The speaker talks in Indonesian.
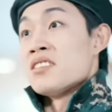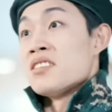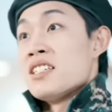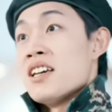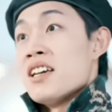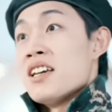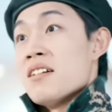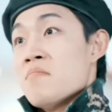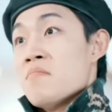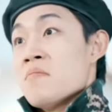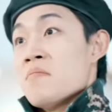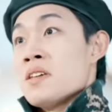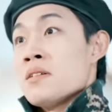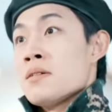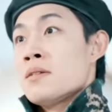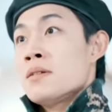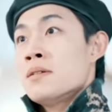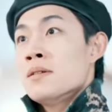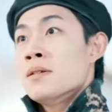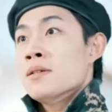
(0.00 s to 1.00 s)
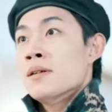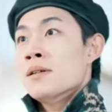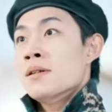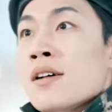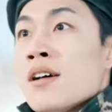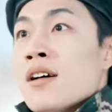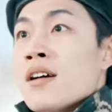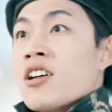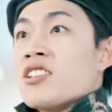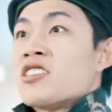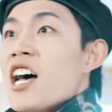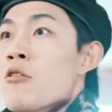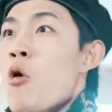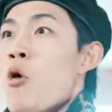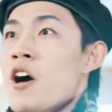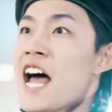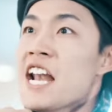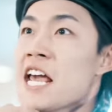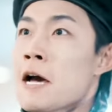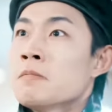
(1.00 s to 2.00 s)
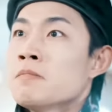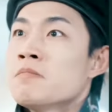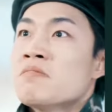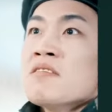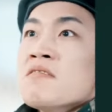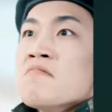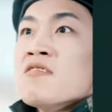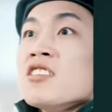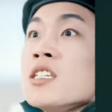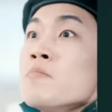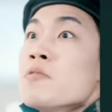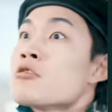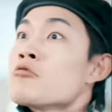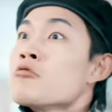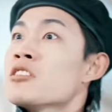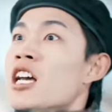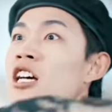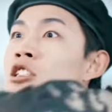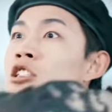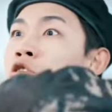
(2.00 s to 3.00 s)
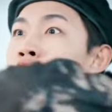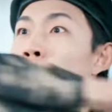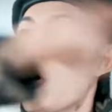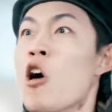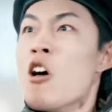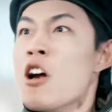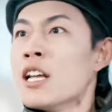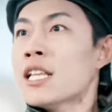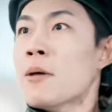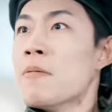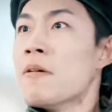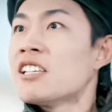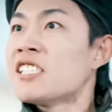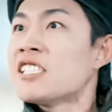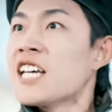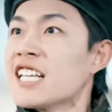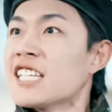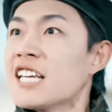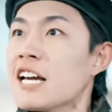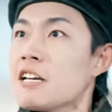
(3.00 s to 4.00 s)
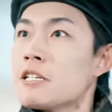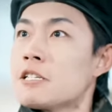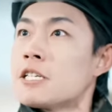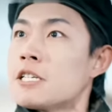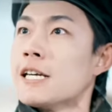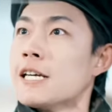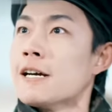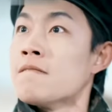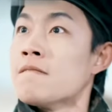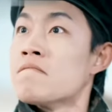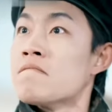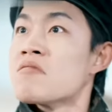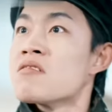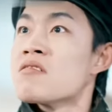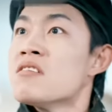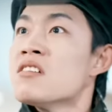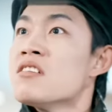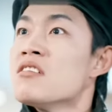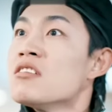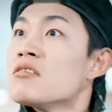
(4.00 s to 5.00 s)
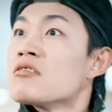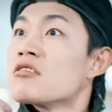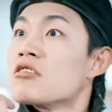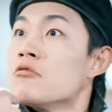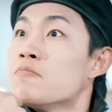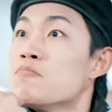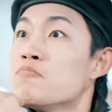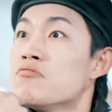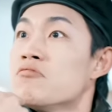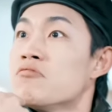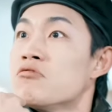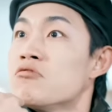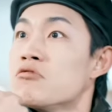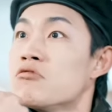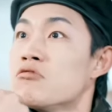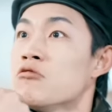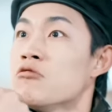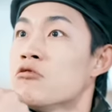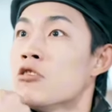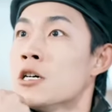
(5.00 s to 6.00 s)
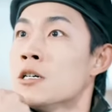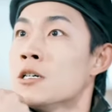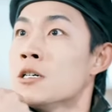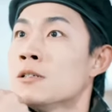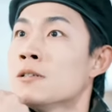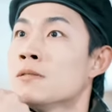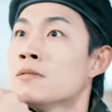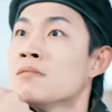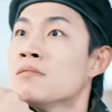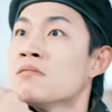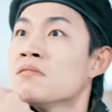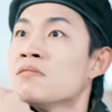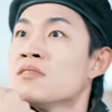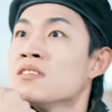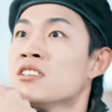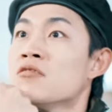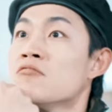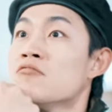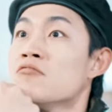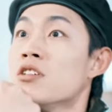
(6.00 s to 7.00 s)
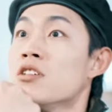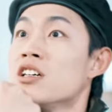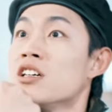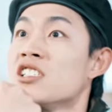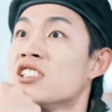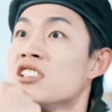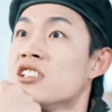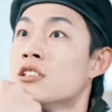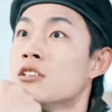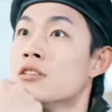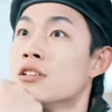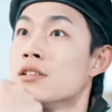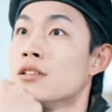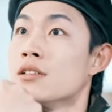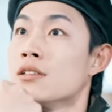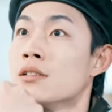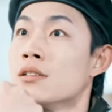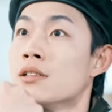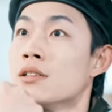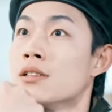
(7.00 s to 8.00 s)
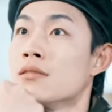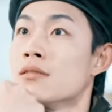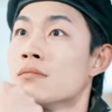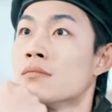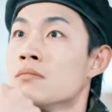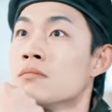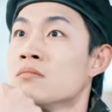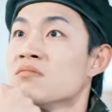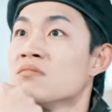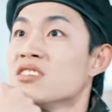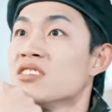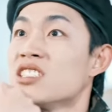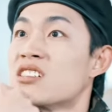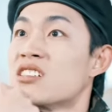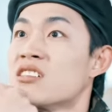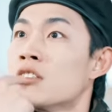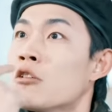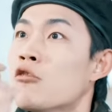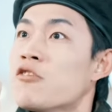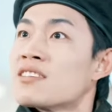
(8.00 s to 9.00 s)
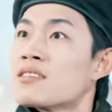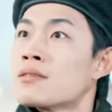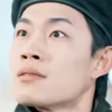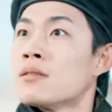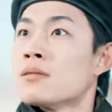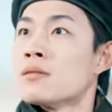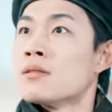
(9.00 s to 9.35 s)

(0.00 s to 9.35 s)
Tak berharga. Di mataku, nyawa seluruh keluarga Sunmu. Digabungkan. Tak sebanding dengan milik istri dan anak aku. Sehelai rambut,